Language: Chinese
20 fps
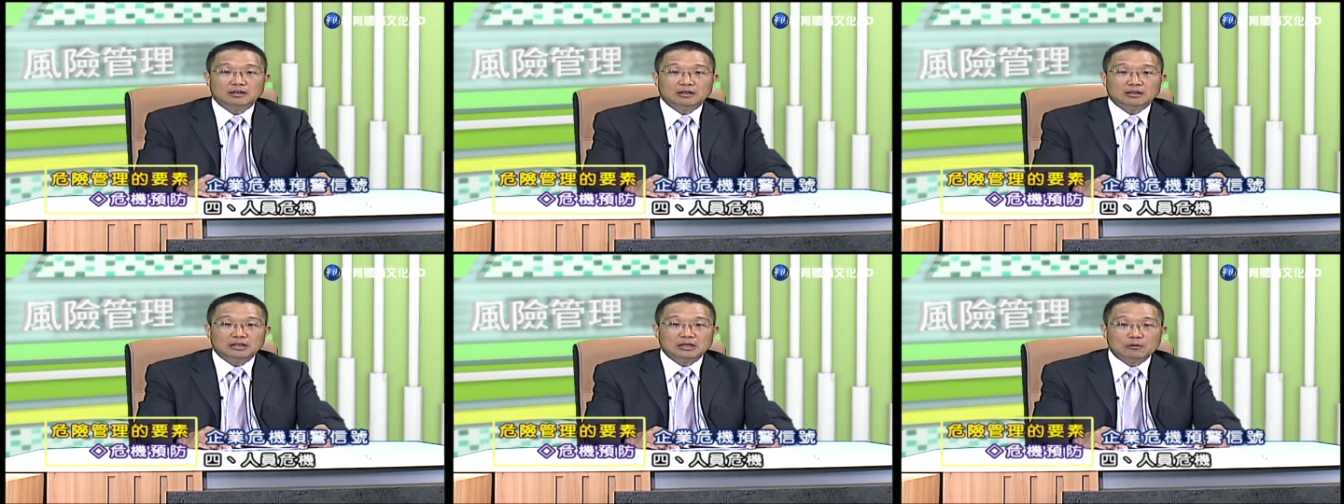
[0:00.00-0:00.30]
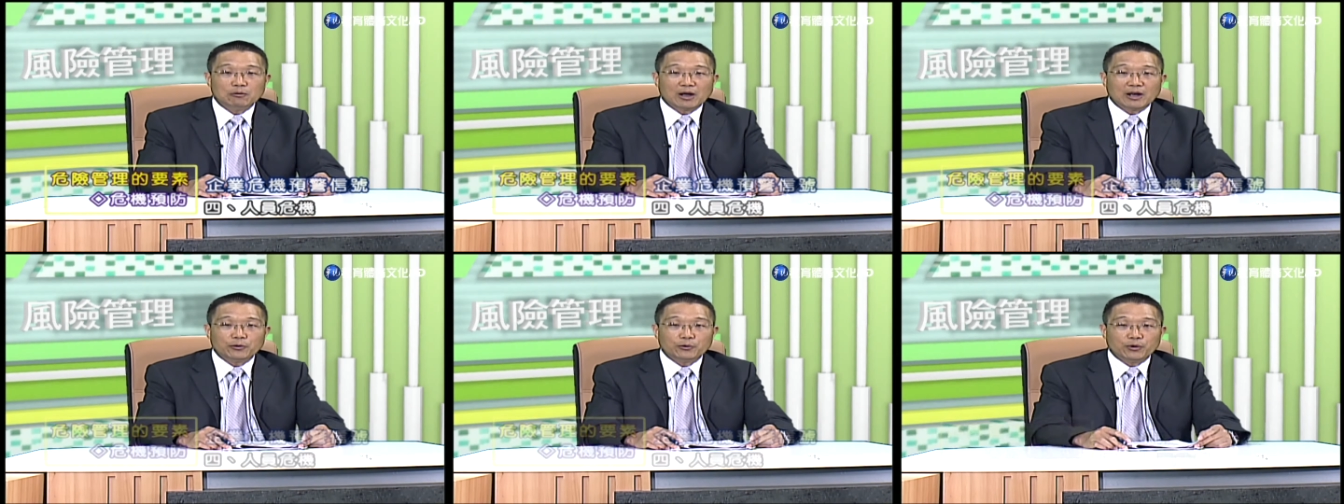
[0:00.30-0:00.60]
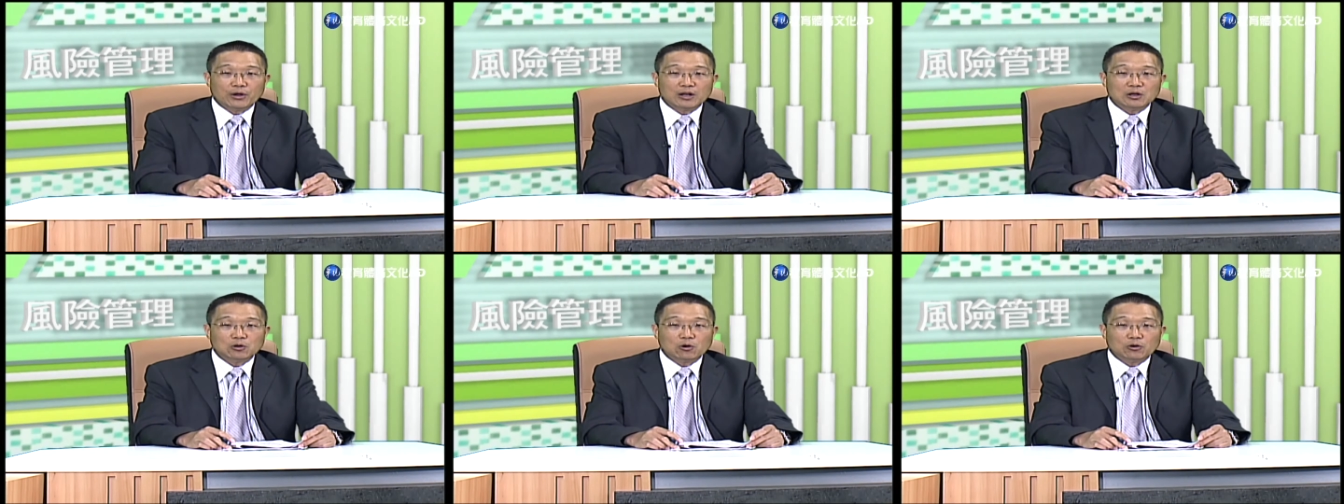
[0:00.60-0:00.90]
另外，
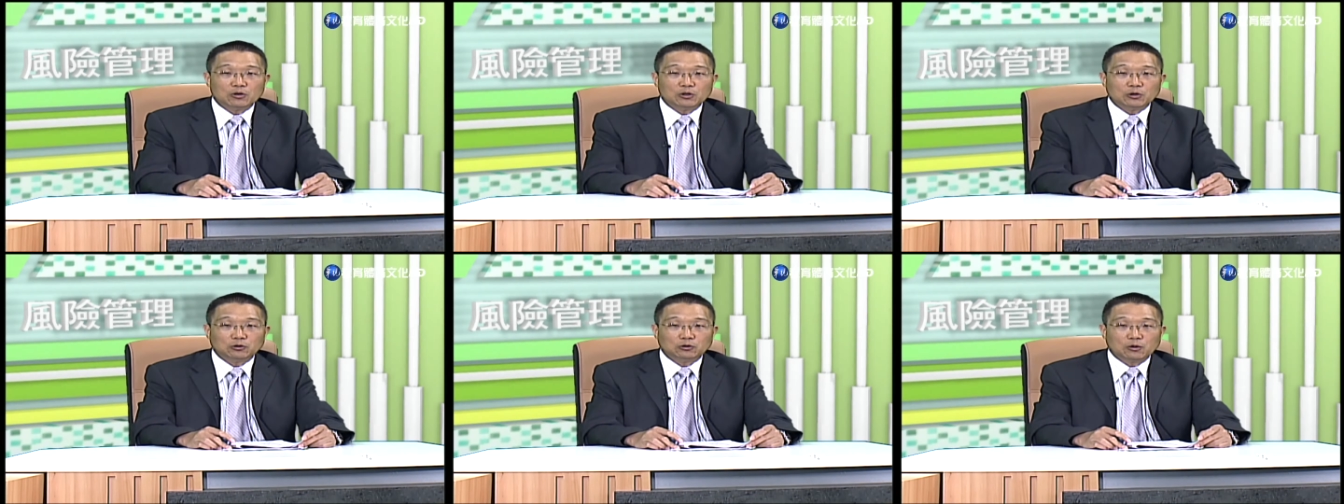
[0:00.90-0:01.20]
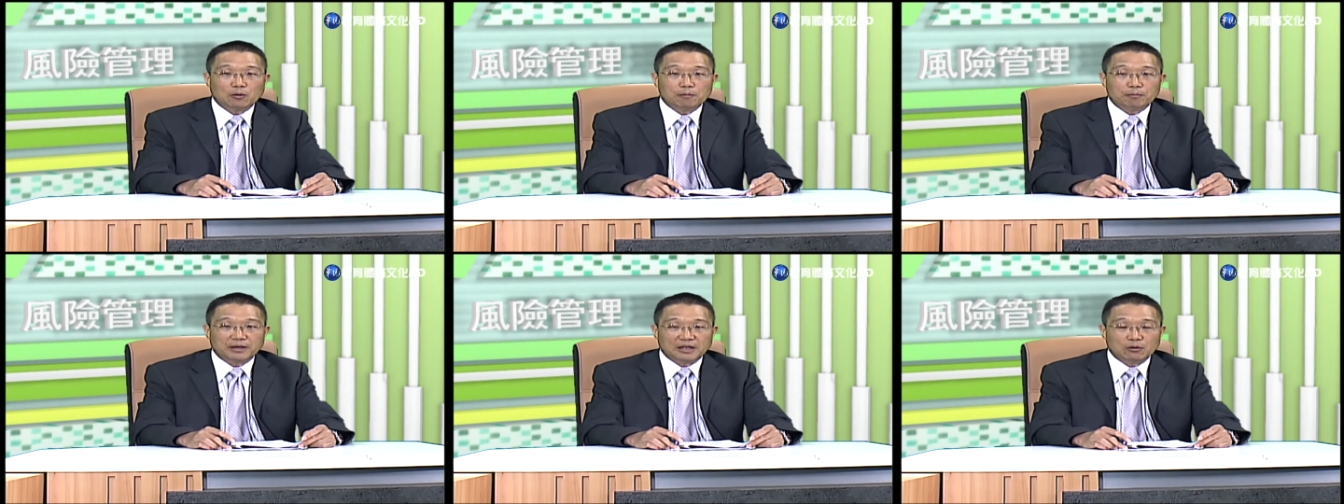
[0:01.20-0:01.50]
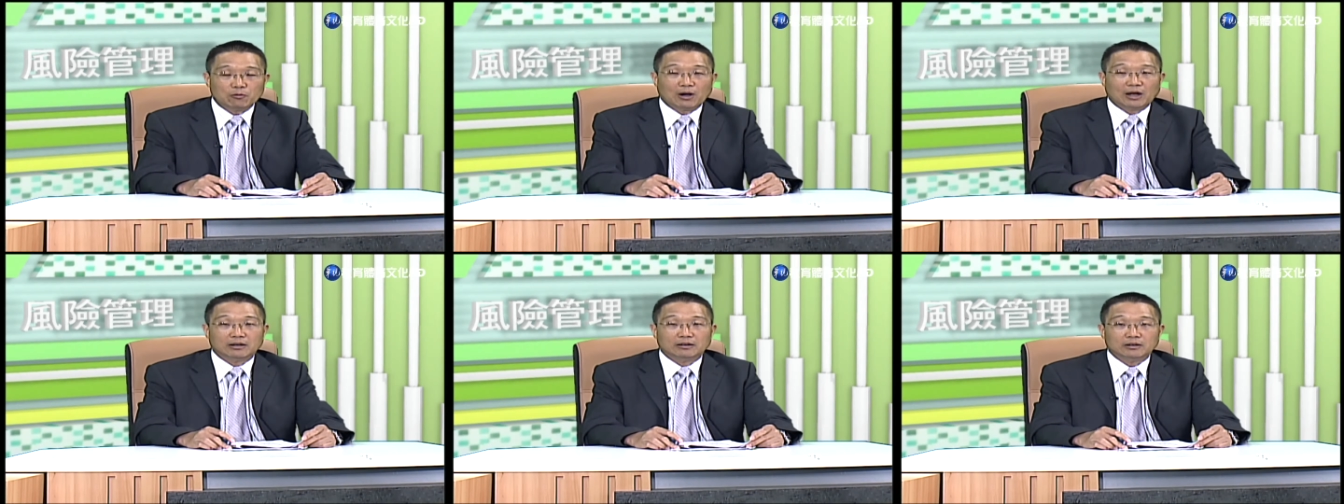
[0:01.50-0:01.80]
员工流动
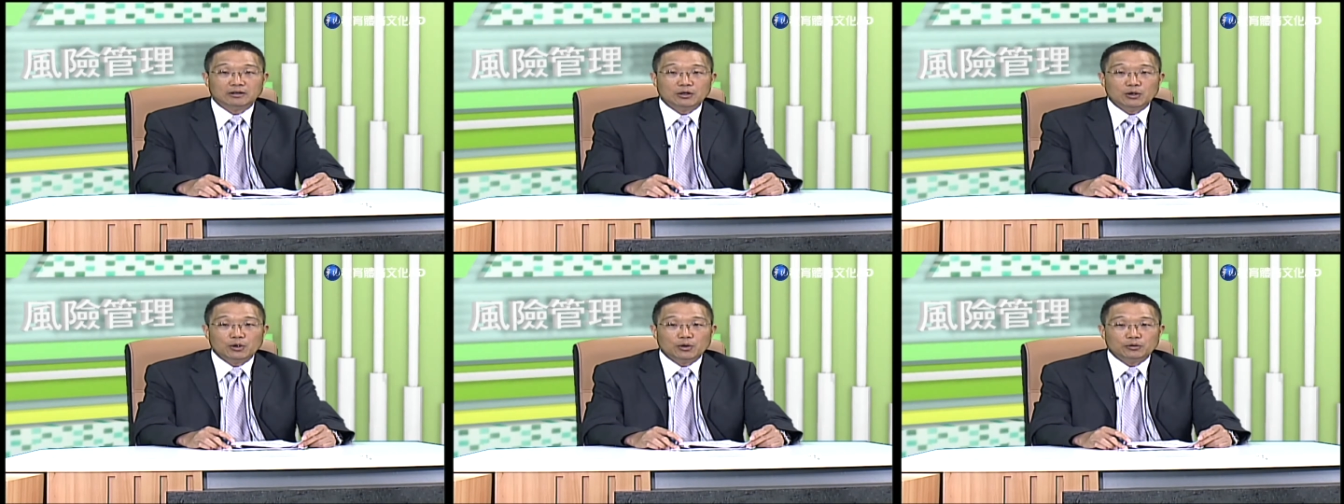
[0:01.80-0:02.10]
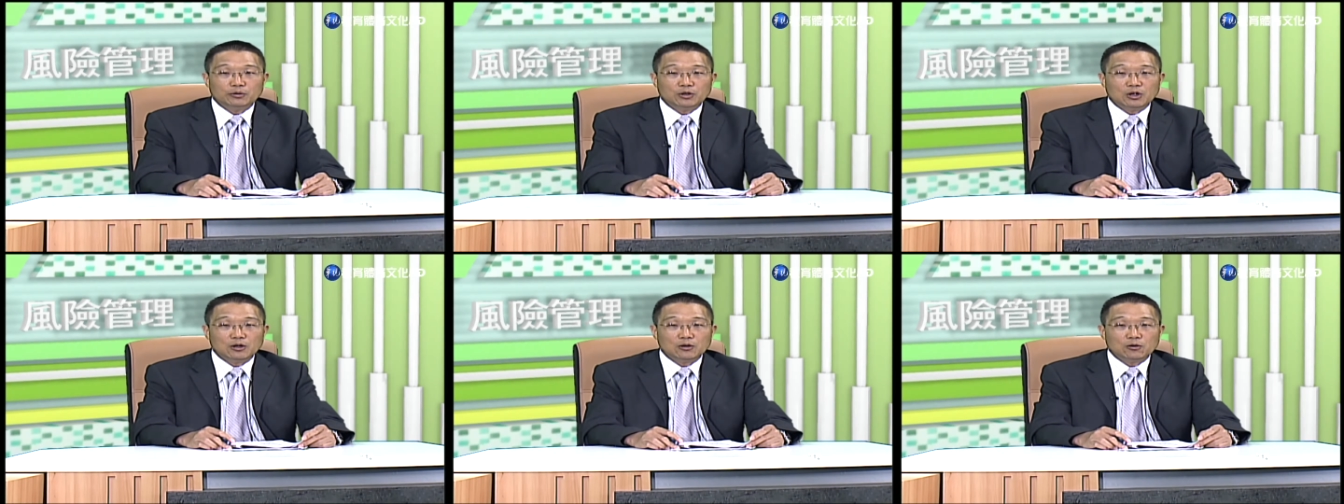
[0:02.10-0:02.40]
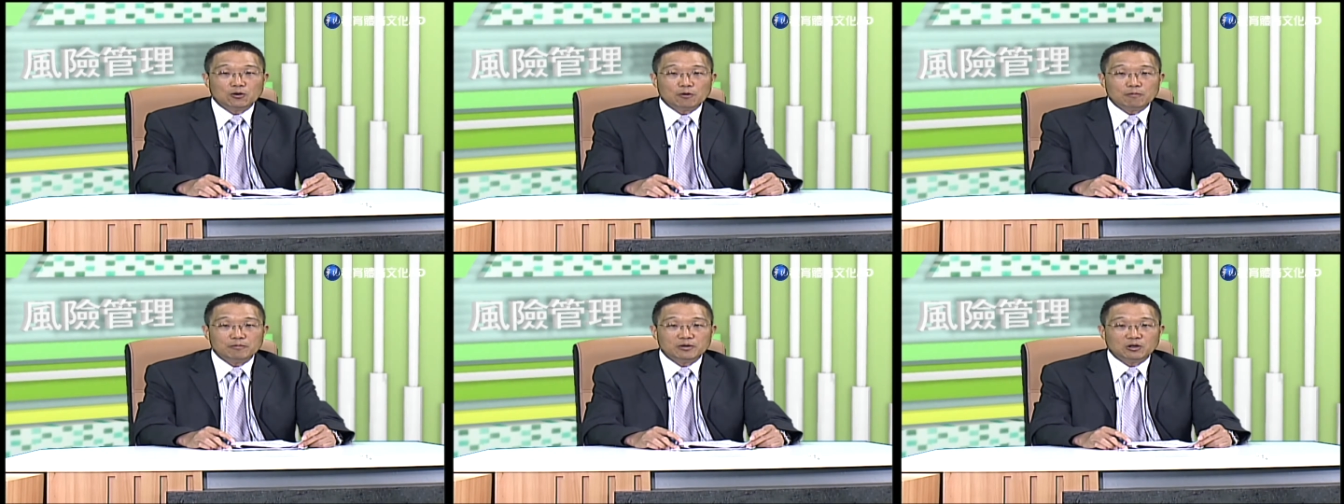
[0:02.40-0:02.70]
频繁，
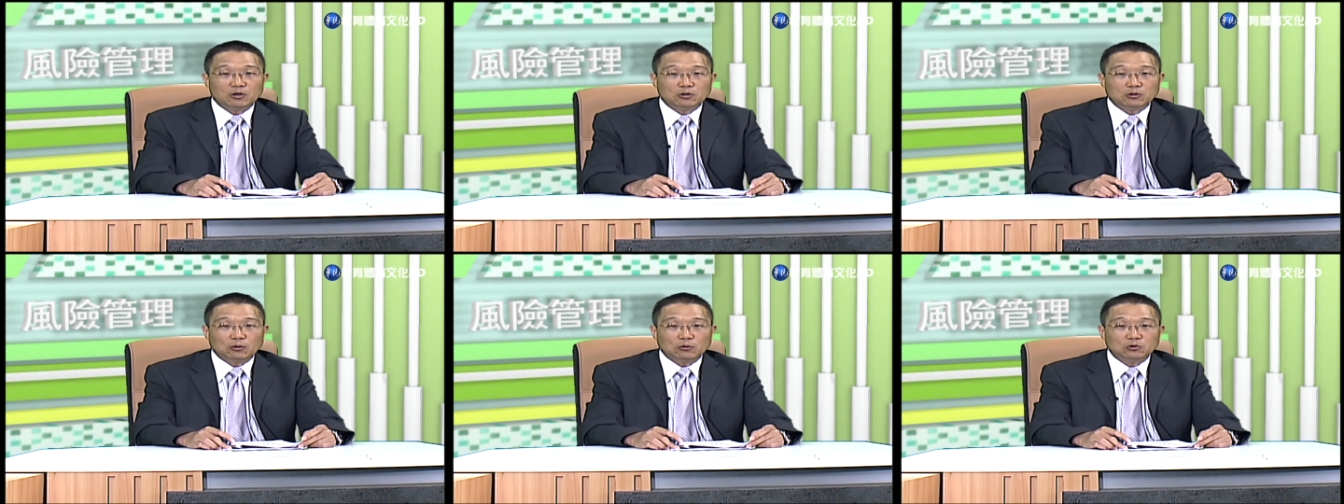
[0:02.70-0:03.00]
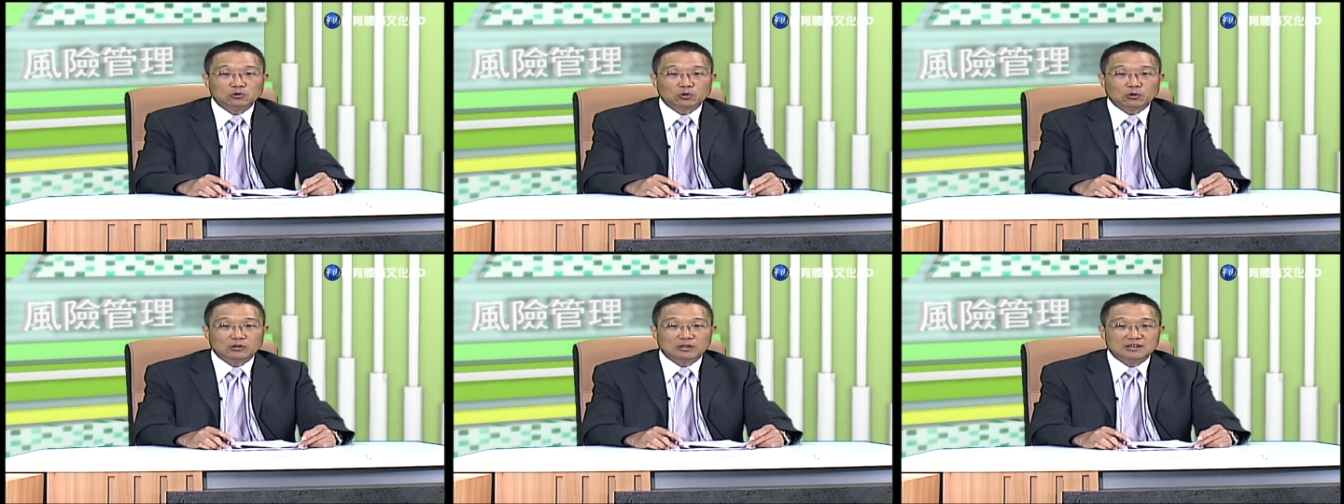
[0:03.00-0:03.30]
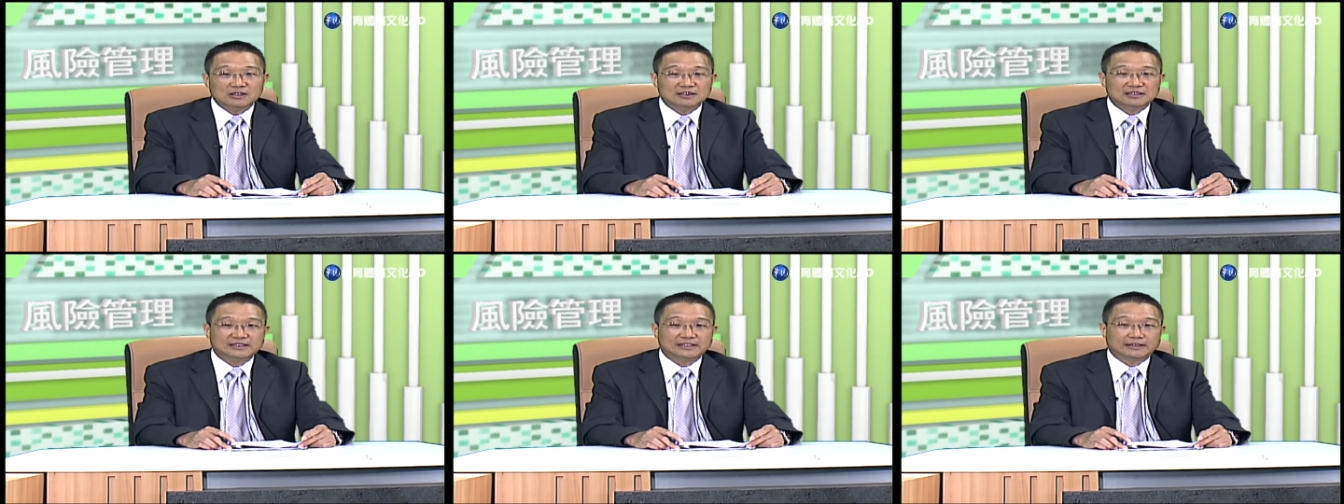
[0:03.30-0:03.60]
员工没有工作
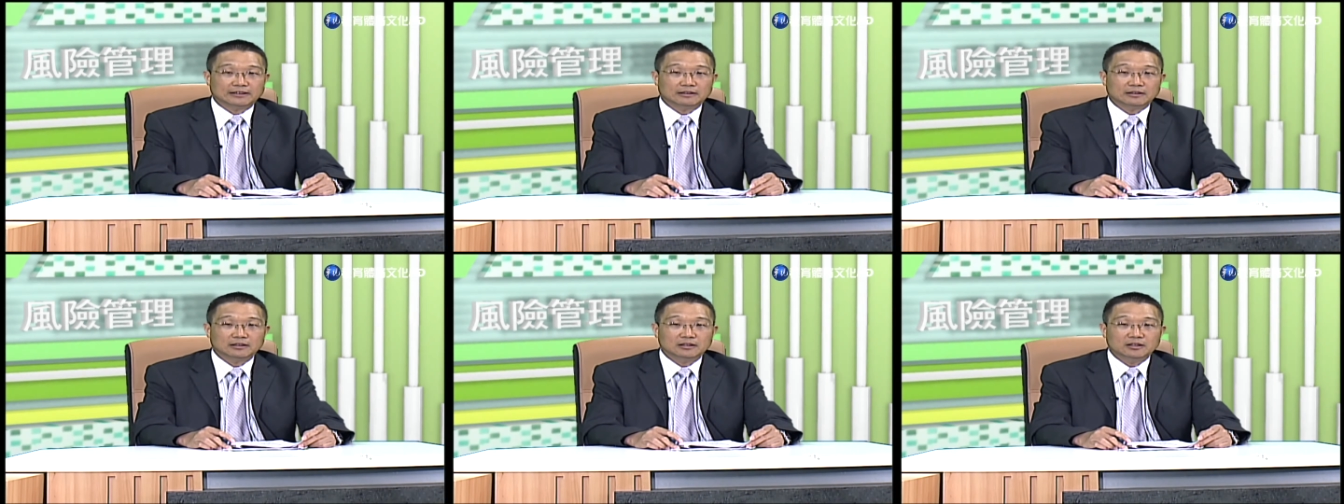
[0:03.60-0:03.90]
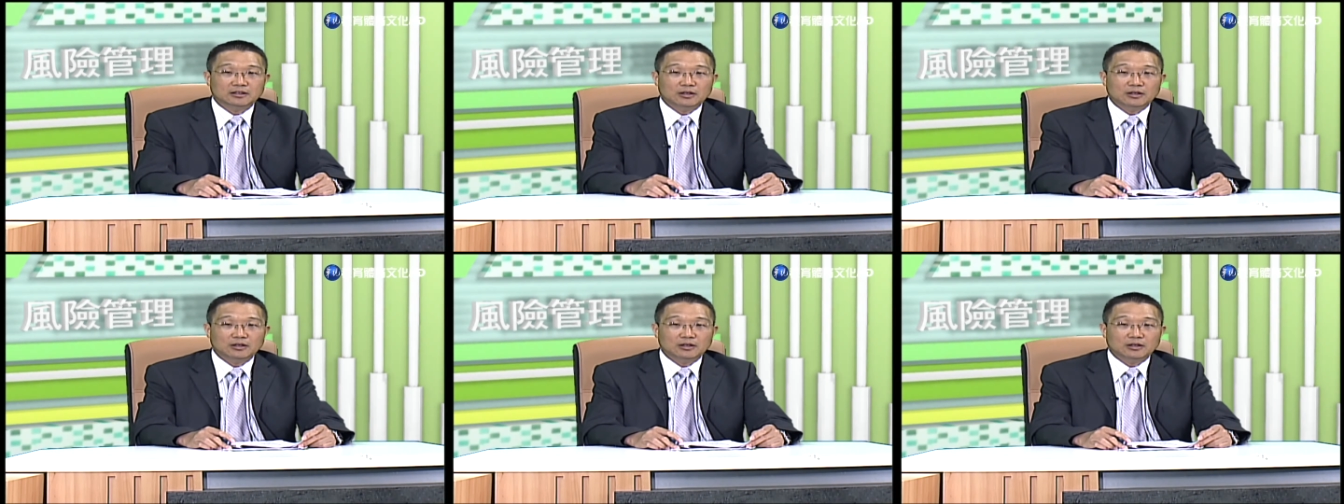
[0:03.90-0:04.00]
热情。